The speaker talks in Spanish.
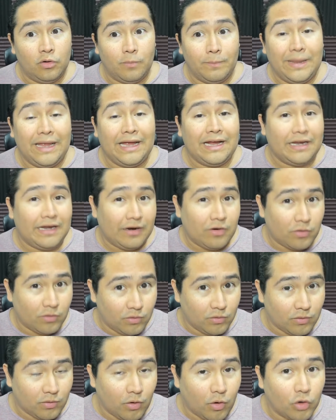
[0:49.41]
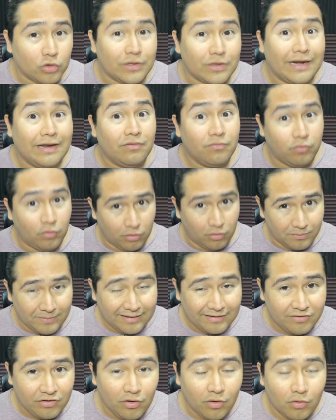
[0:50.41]
mezclas con otra
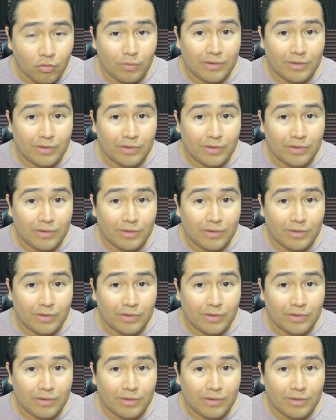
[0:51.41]
información,